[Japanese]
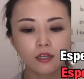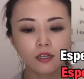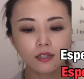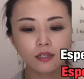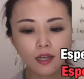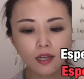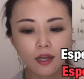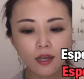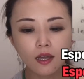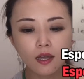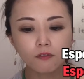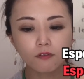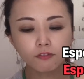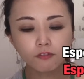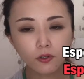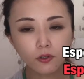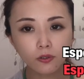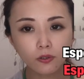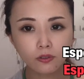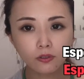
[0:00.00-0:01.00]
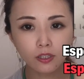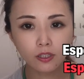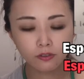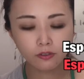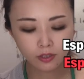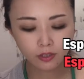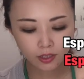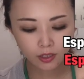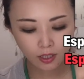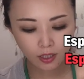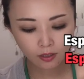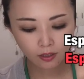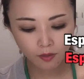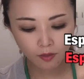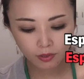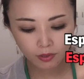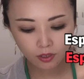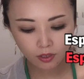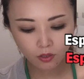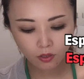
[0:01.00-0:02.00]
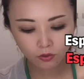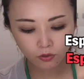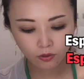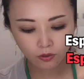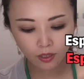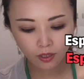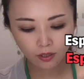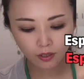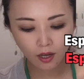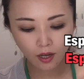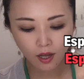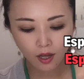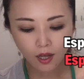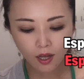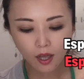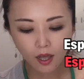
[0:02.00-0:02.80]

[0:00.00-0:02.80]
で for っていうふうになっていますがこの方、